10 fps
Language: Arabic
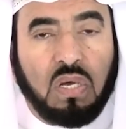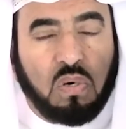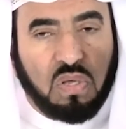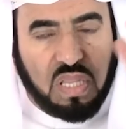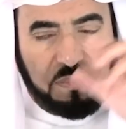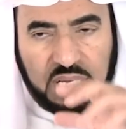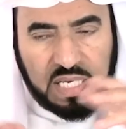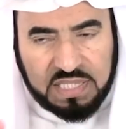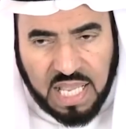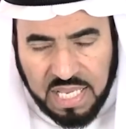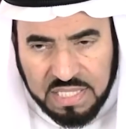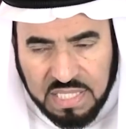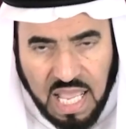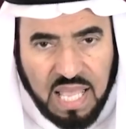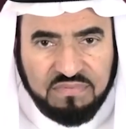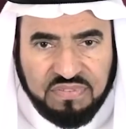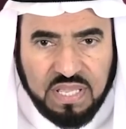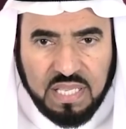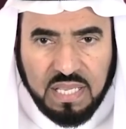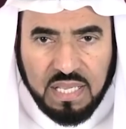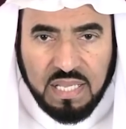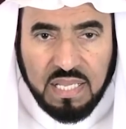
وضمن الجيش كان في